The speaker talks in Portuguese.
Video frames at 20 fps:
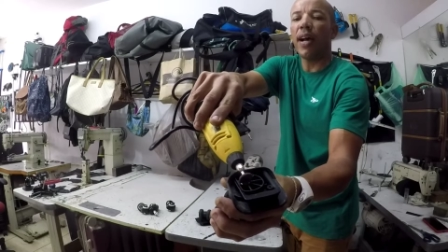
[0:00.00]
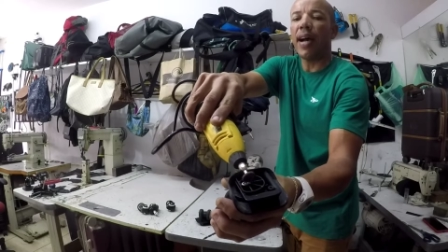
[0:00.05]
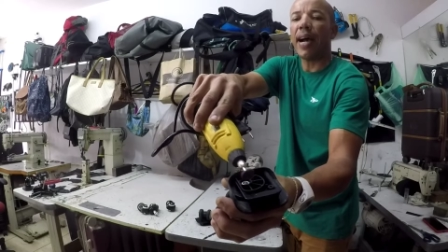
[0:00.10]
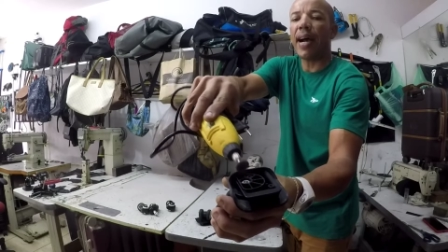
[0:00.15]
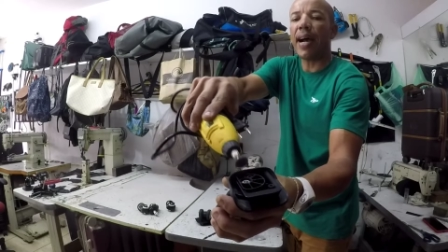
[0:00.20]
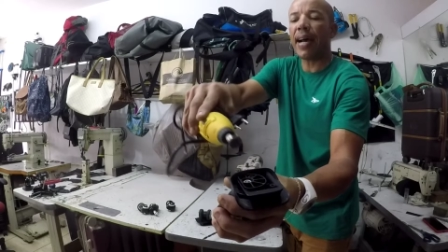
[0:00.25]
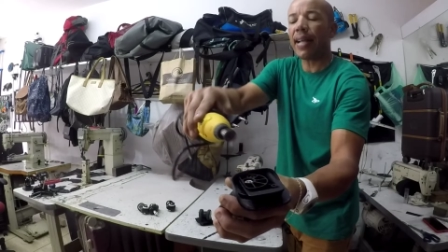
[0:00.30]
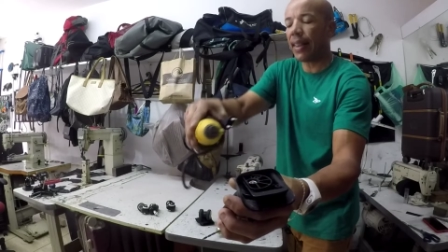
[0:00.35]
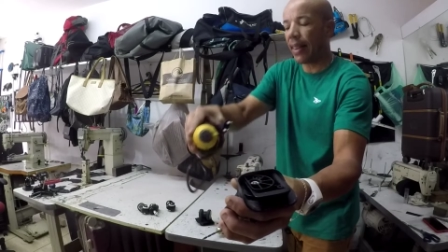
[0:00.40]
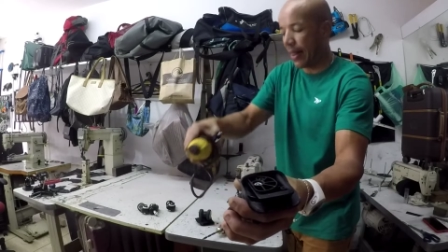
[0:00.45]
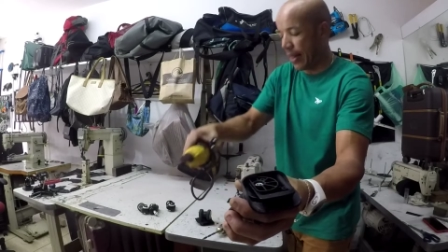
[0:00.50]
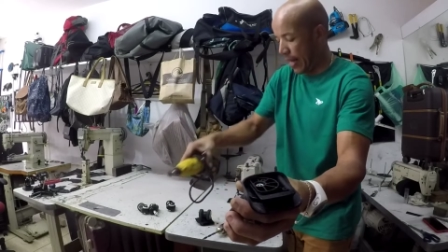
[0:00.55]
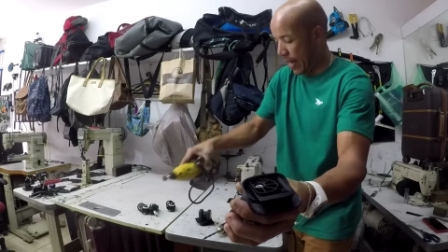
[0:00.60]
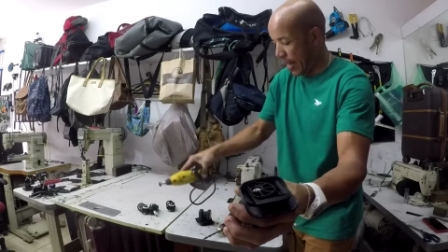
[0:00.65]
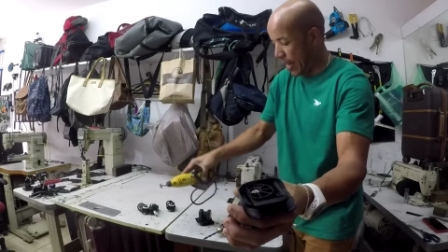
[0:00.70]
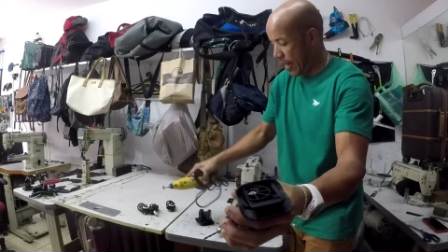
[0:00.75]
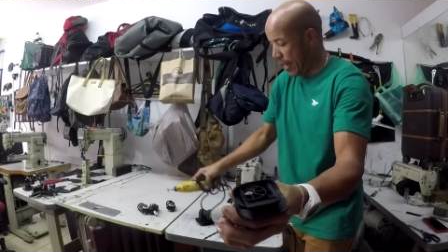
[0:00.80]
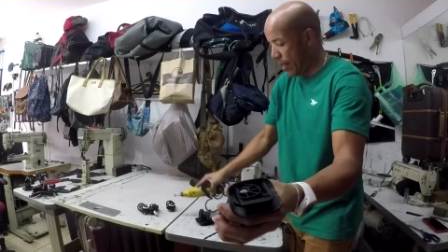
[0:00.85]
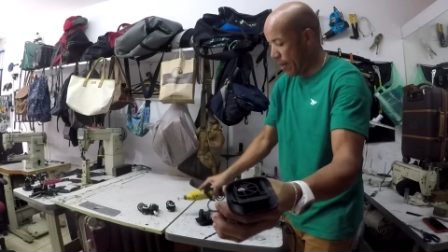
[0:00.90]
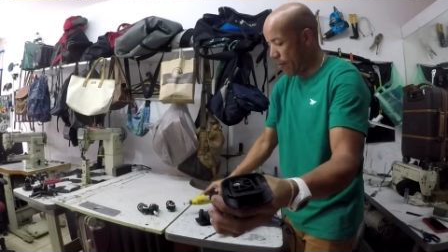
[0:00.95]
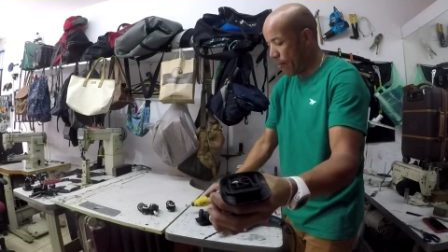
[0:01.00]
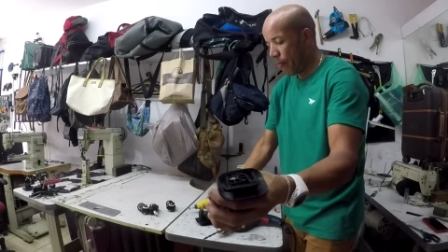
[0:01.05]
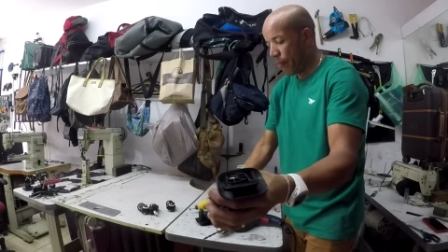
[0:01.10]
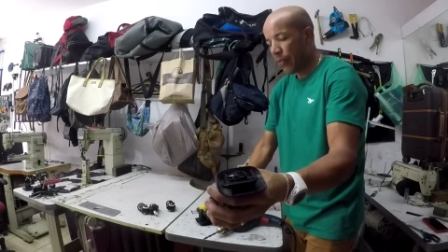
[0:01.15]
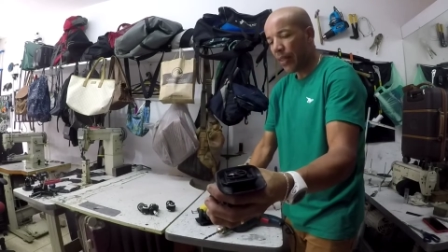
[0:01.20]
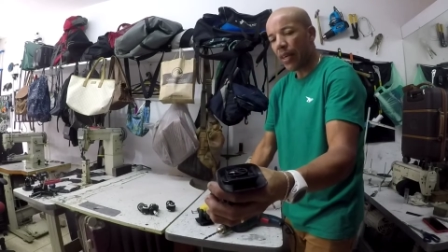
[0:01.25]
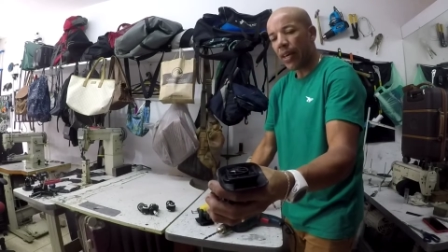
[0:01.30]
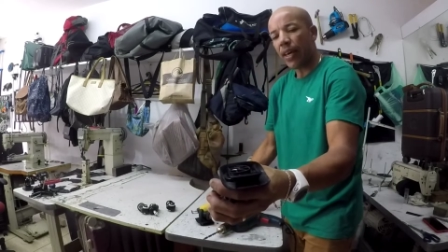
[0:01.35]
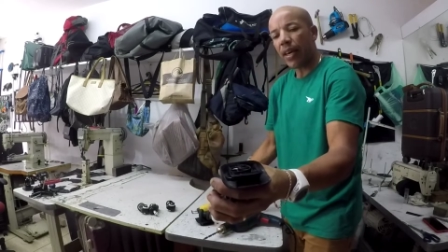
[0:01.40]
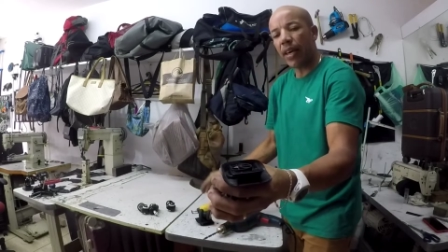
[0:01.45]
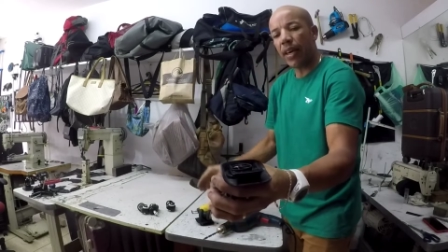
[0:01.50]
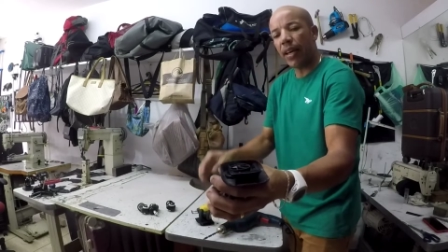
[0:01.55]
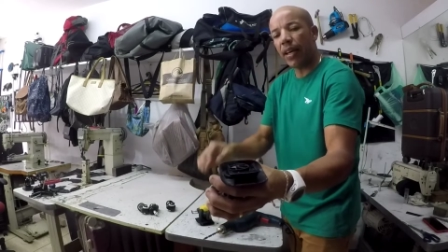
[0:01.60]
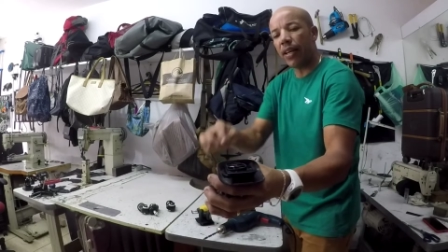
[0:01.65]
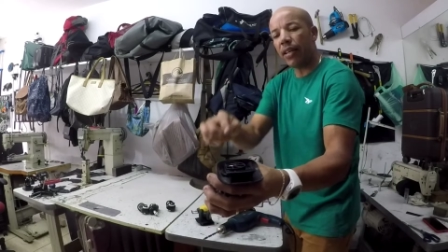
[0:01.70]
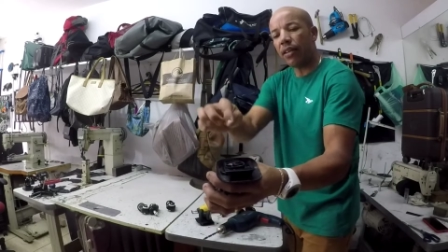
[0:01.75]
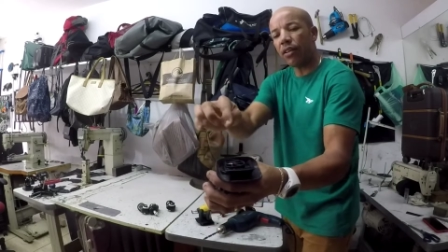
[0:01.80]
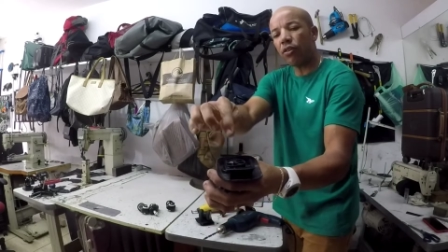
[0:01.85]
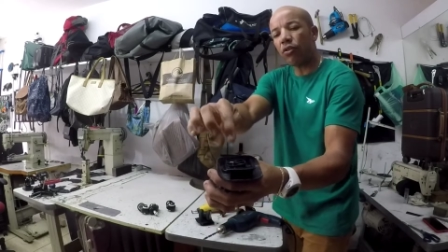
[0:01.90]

até ele